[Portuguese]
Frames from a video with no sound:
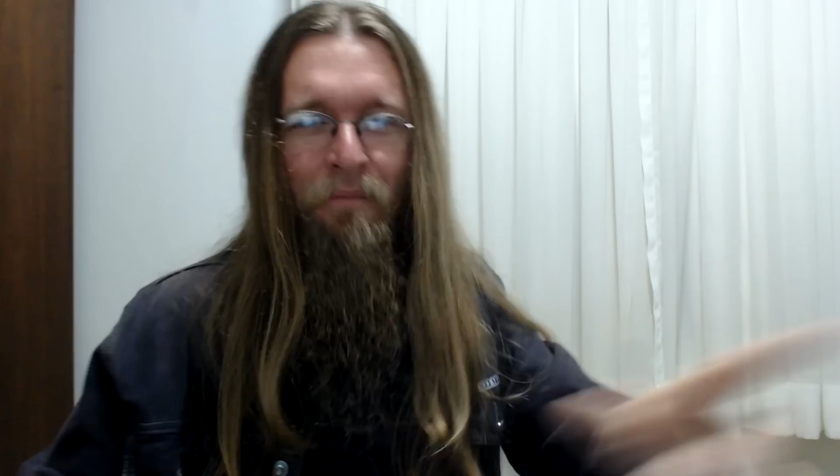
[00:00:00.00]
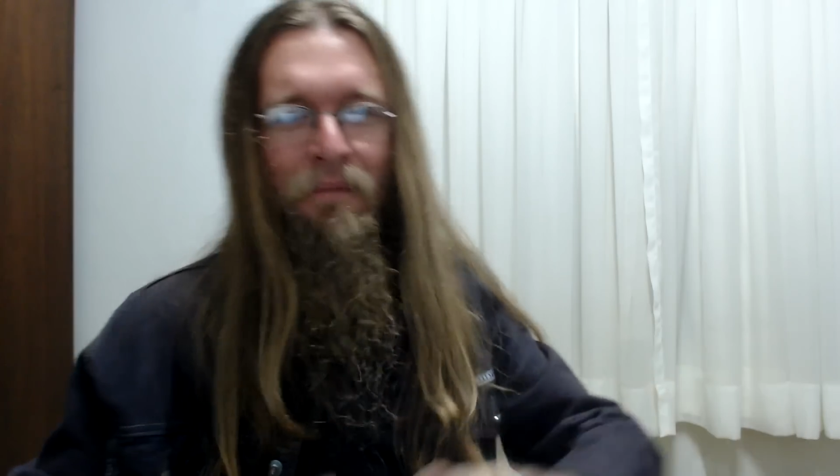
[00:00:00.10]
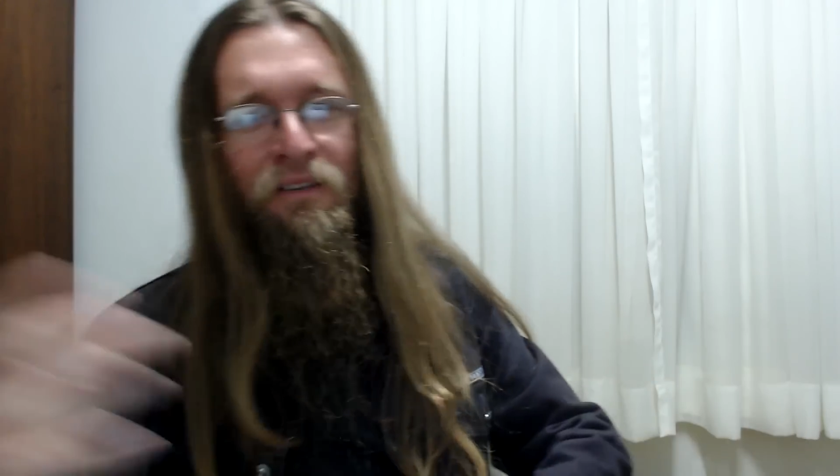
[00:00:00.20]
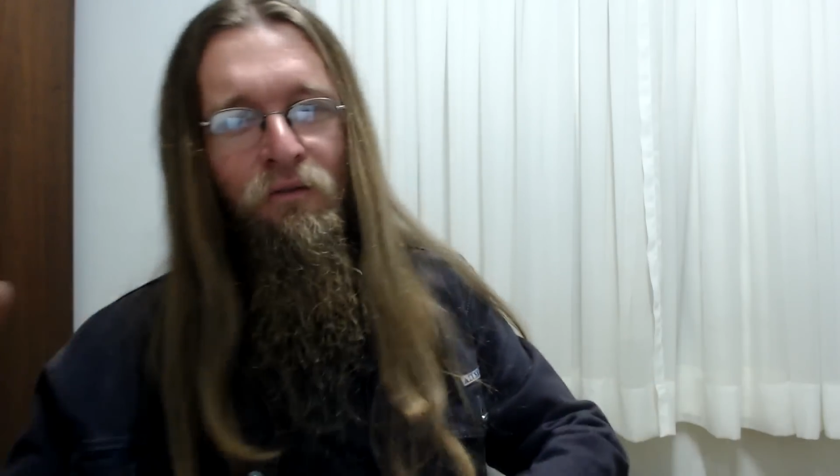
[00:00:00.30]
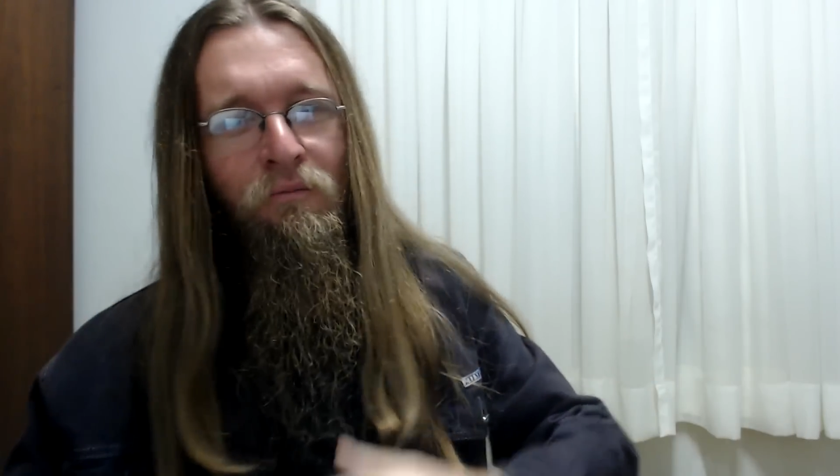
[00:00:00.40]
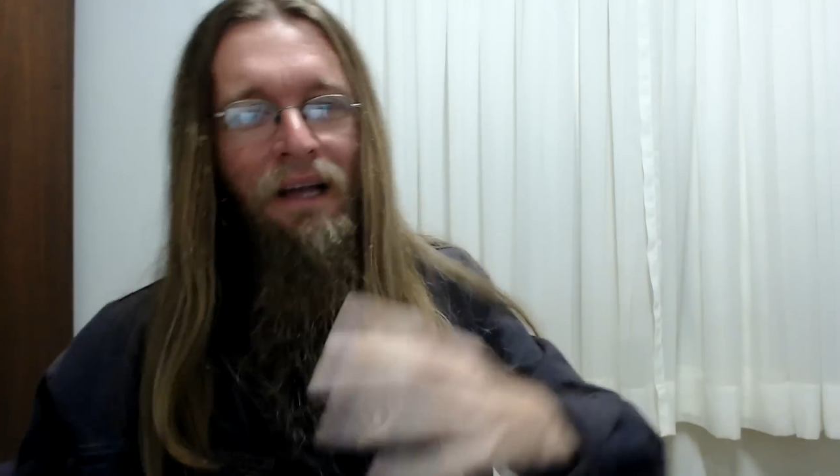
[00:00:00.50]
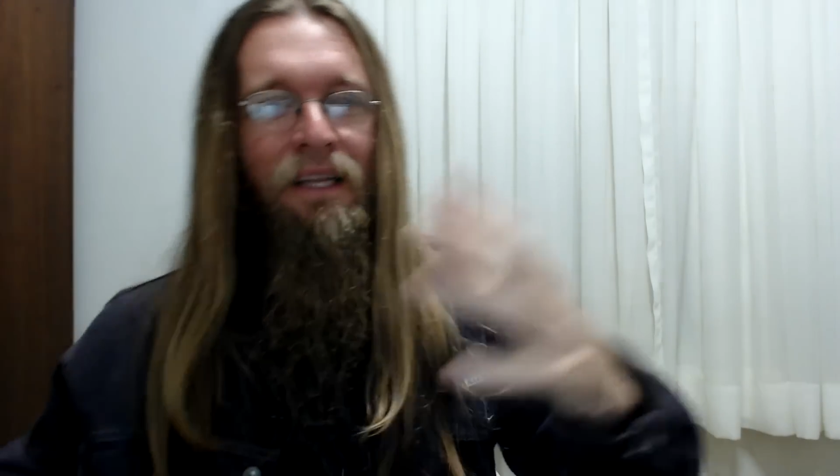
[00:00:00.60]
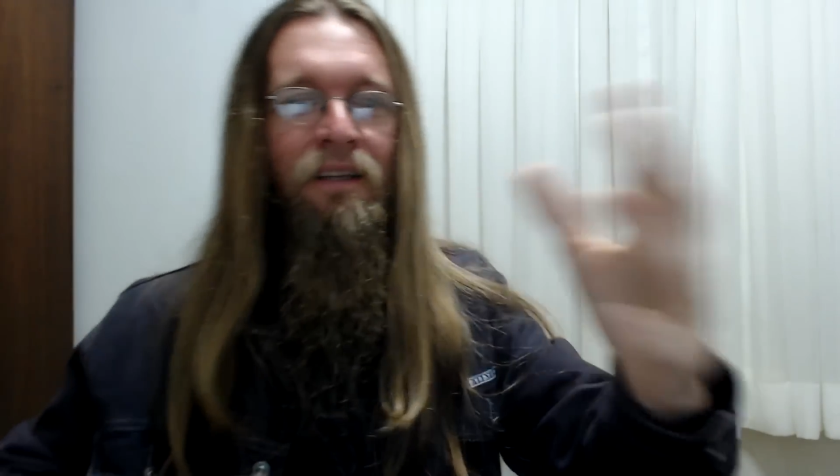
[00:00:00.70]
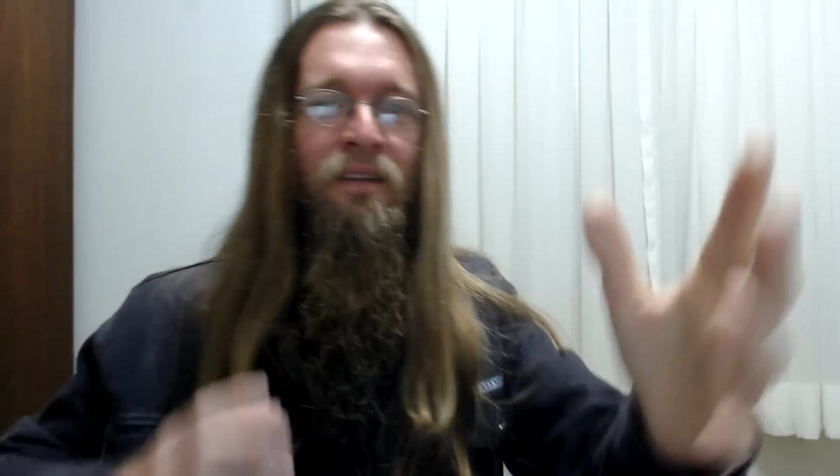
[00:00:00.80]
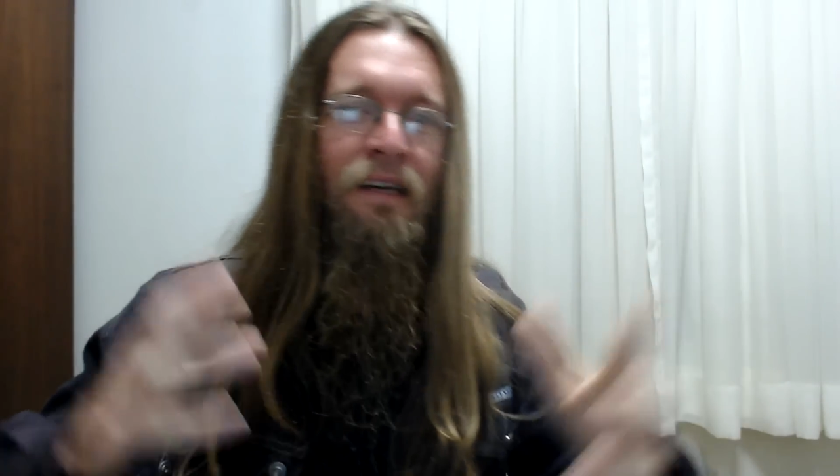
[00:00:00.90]
mas um
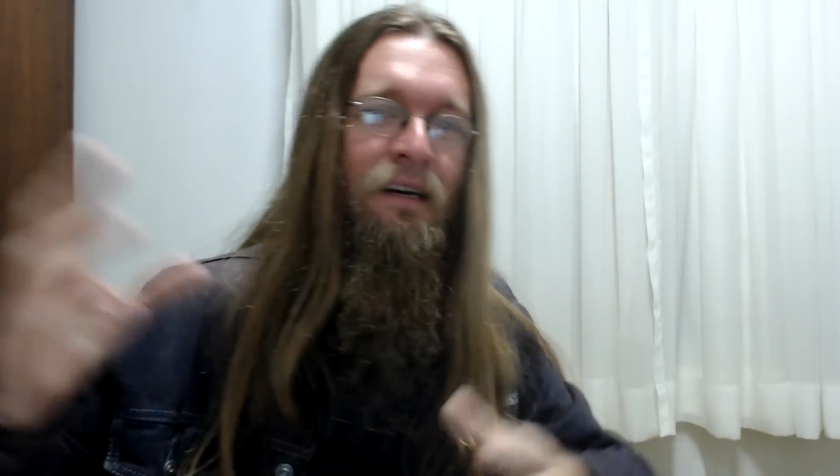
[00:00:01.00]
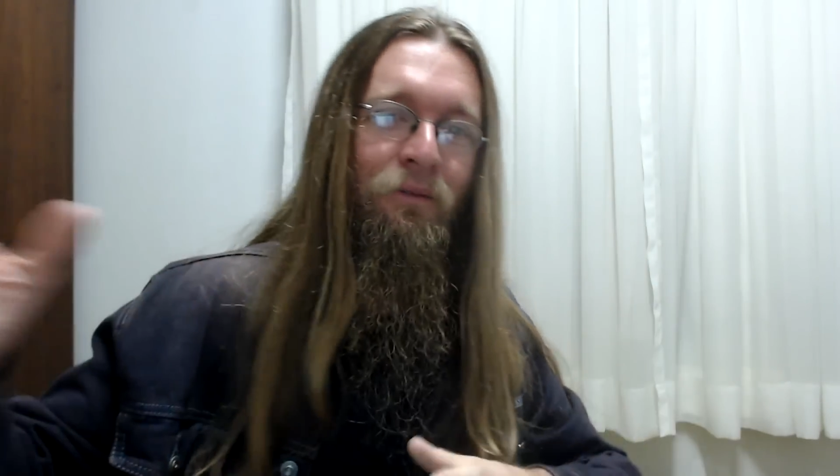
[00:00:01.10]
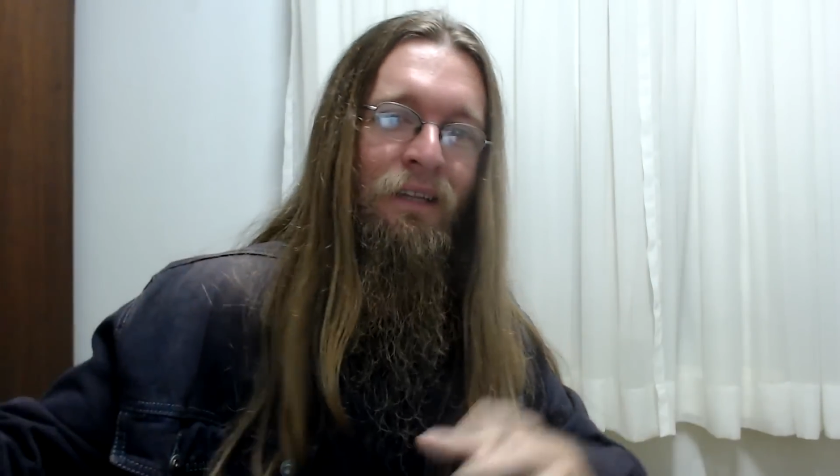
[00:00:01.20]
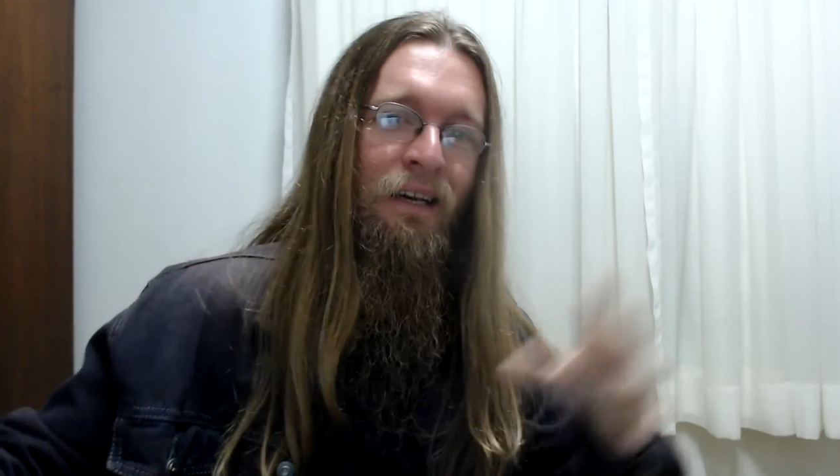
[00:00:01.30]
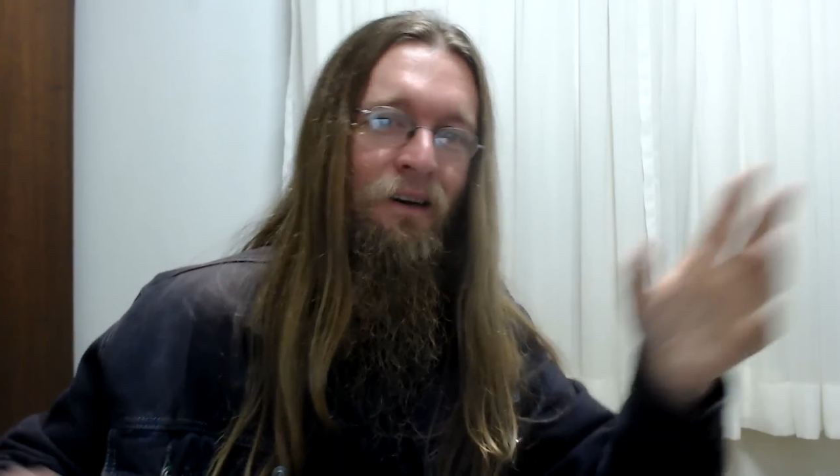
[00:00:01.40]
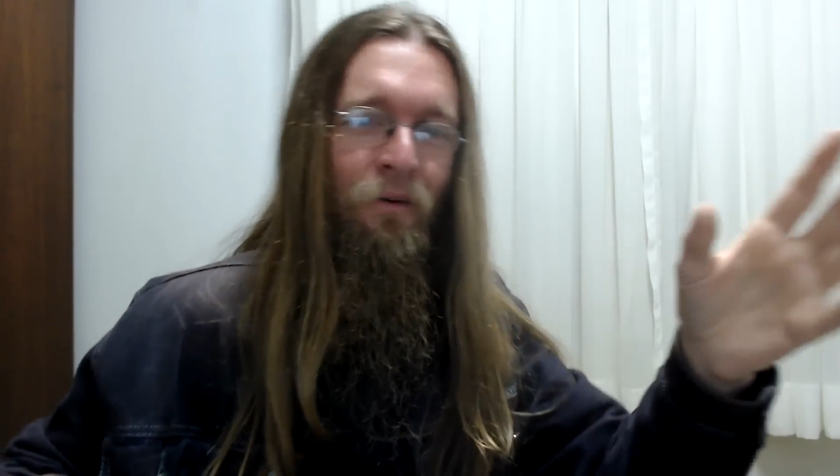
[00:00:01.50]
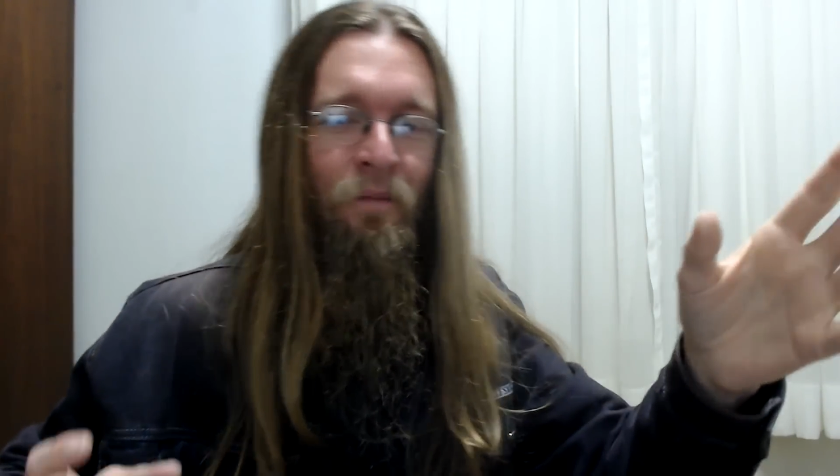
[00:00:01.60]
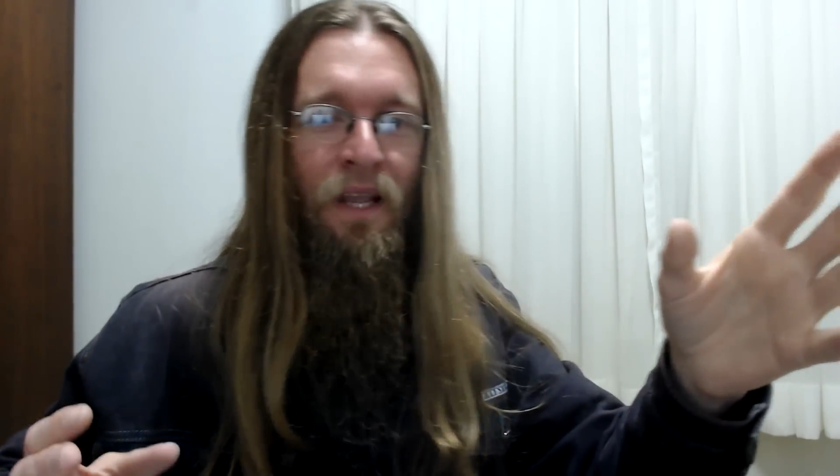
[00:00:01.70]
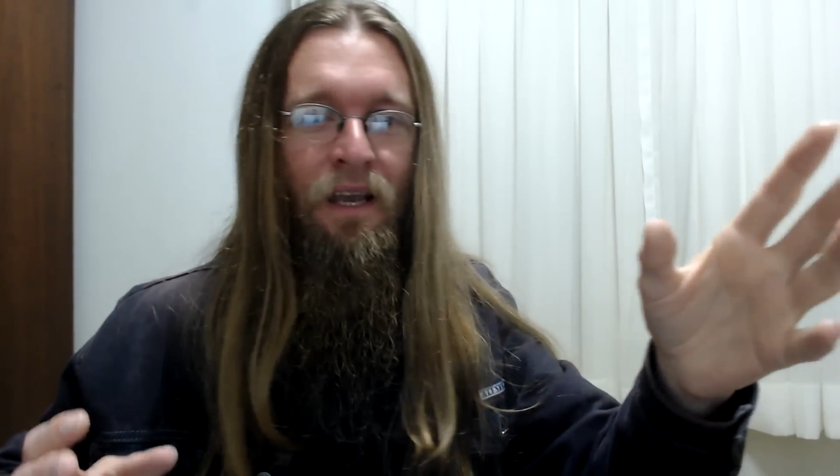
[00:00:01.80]
malandrão não,